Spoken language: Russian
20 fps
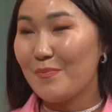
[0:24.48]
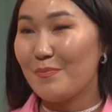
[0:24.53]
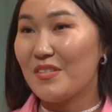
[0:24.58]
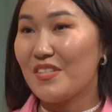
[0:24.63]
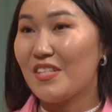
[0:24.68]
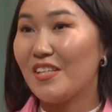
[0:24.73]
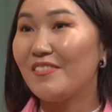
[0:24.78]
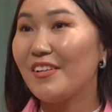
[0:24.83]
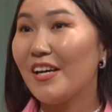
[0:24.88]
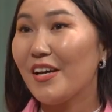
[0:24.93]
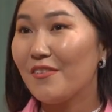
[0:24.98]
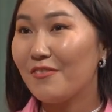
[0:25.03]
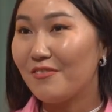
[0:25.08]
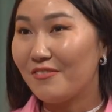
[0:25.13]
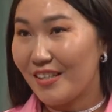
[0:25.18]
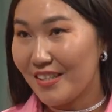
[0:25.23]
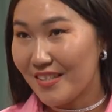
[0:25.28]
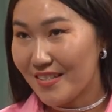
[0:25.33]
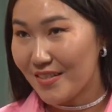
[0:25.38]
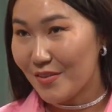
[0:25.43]
Поздравляем
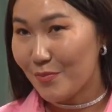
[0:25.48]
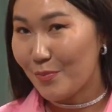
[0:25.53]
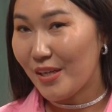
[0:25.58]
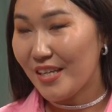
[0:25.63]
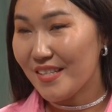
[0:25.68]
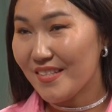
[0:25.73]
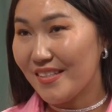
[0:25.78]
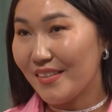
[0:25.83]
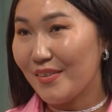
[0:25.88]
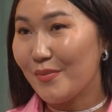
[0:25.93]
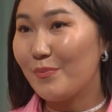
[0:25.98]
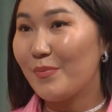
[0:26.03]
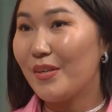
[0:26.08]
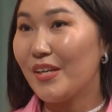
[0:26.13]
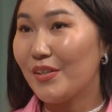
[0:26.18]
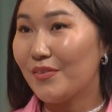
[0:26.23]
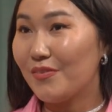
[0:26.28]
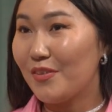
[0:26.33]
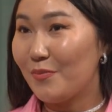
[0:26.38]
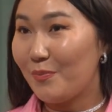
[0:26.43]
вас с праздником
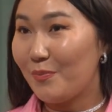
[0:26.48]
Белого